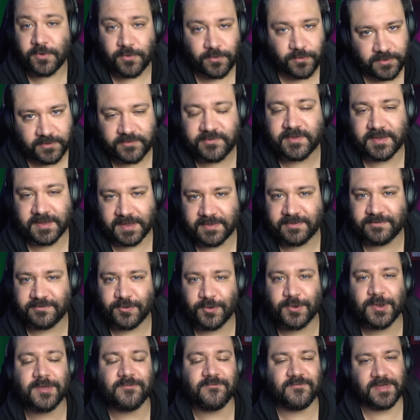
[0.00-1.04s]
con questa
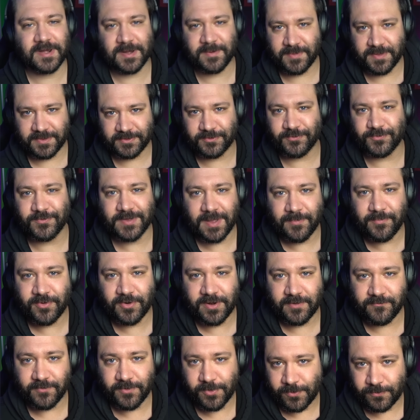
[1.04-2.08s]
canzone è veramente un
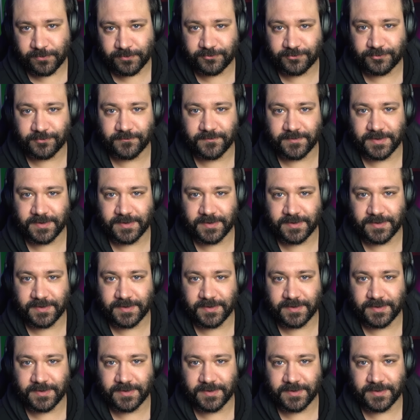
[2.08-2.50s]
capolavoro questo